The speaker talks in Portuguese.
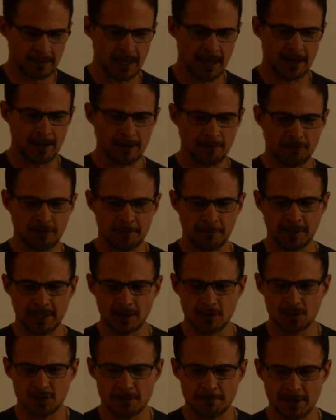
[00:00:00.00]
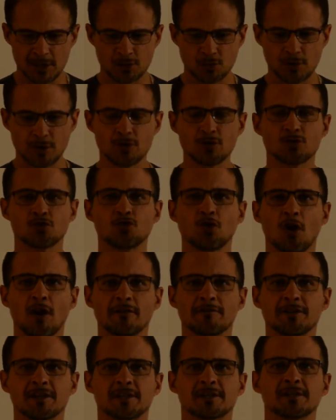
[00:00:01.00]
ah, femininos e masculinos
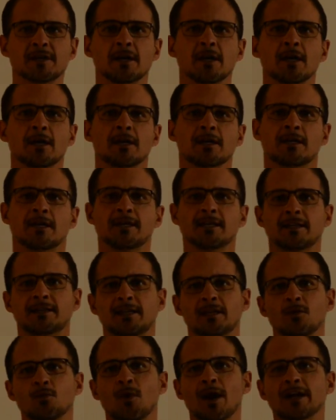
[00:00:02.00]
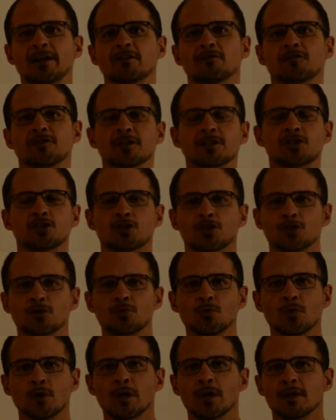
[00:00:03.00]
jovens que ainda têm um ar
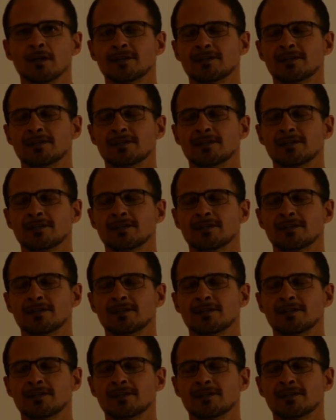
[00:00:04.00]
infantil,